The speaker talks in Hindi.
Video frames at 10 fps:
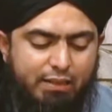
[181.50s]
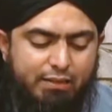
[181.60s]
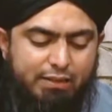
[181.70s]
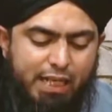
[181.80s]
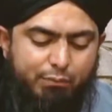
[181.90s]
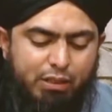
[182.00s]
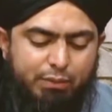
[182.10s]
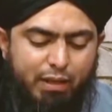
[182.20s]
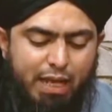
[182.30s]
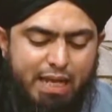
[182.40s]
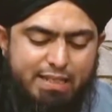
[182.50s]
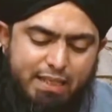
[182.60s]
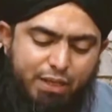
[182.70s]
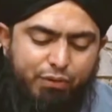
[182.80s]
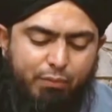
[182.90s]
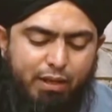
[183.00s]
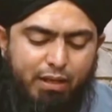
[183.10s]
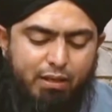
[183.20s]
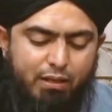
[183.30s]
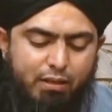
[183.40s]
तला ने तीन मरतबा ऐसे ही
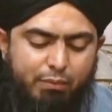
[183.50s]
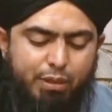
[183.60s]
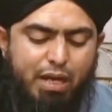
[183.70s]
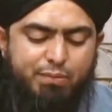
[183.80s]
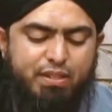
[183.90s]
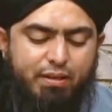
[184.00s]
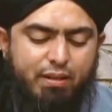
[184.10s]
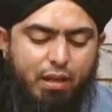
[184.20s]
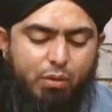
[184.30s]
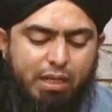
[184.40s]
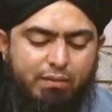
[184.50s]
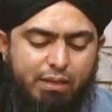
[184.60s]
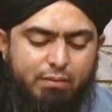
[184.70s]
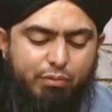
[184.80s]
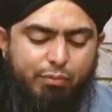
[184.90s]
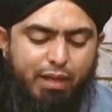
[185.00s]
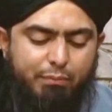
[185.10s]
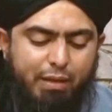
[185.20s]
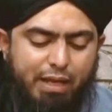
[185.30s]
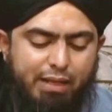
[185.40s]
फरमाया फिर आप सल्लल्लाहु अलैहि वसल्लम ने फरमाया
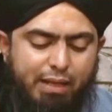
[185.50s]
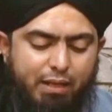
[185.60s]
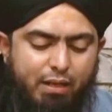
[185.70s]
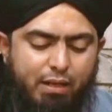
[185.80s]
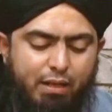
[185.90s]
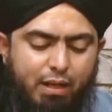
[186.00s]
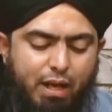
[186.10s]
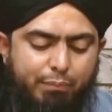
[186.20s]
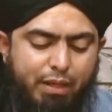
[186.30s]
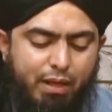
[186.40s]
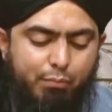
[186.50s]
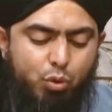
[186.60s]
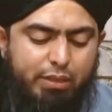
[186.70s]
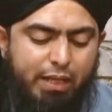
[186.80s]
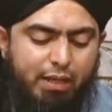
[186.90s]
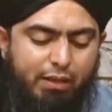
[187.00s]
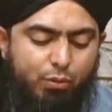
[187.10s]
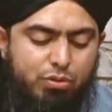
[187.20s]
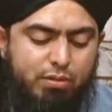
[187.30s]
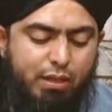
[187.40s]
मैंने अपने रब को देखा कि
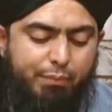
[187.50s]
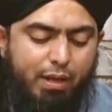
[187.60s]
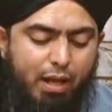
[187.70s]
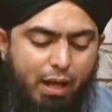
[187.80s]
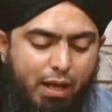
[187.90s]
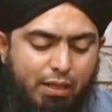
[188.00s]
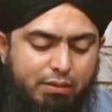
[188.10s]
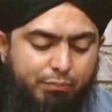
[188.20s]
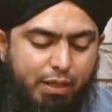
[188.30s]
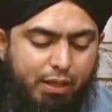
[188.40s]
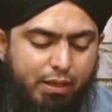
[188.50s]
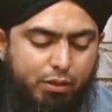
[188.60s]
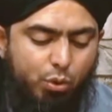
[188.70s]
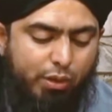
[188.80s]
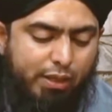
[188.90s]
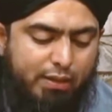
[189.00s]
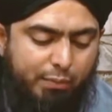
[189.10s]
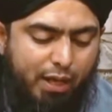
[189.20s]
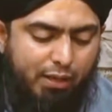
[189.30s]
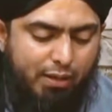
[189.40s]
उसने अपना हाथ मेरे कंधों के
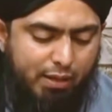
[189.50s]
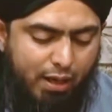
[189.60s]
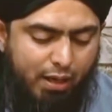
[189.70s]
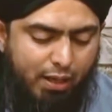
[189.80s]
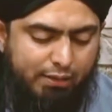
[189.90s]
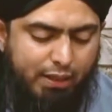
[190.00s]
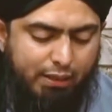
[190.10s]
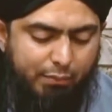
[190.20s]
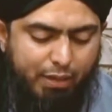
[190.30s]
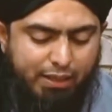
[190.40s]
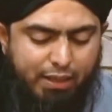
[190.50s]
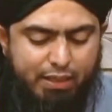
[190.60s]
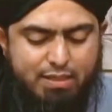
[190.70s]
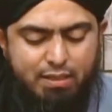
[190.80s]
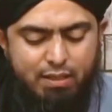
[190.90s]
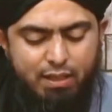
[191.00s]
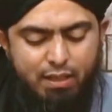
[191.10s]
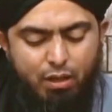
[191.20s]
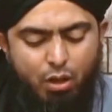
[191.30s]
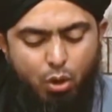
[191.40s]
दरमियान रखा हती कि मैंने
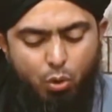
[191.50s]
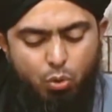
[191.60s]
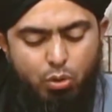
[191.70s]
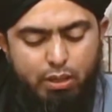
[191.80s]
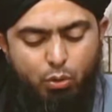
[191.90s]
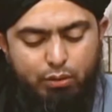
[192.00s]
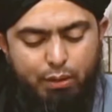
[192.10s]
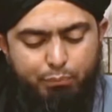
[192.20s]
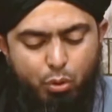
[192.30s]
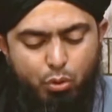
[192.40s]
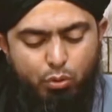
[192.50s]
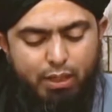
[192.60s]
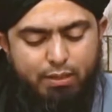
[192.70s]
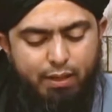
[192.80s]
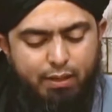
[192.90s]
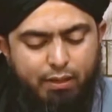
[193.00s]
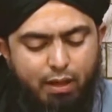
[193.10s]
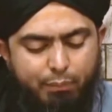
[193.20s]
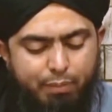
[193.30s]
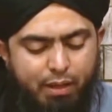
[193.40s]
इसके उंगलियों के पोरों की ठंडक
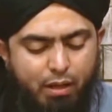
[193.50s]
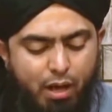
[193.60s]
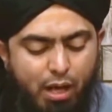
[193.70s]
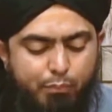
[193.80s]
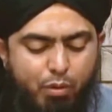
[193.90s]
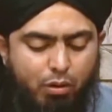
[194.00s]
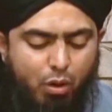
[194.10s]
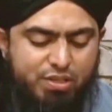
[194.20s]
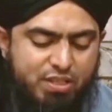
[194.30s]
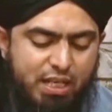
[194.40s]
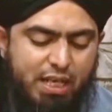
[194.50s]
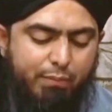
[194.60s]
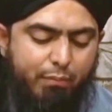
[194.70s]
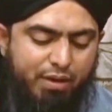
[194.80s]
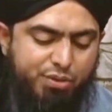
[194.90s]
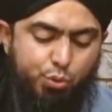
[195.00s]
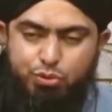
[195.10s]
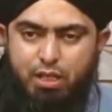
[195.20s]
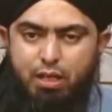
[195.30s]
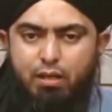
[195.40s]
अपने कल्ब और सीने में
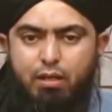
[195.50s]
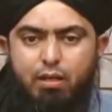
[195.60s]
महसूस की